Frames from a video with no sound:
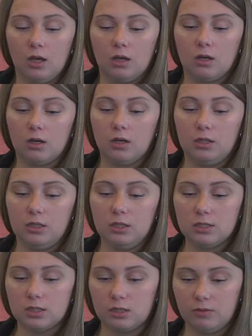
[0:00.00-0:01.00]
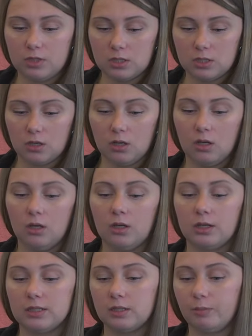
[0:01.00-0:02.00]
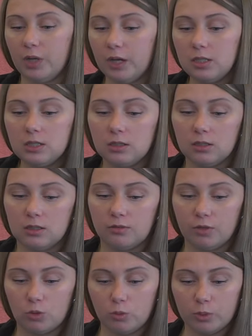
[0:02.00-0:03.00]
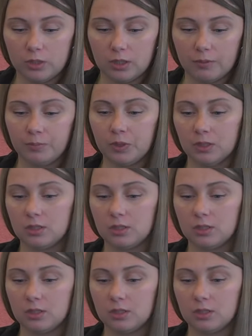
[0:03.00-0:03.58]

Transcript: А, и, соответственно, разобрать этого робота,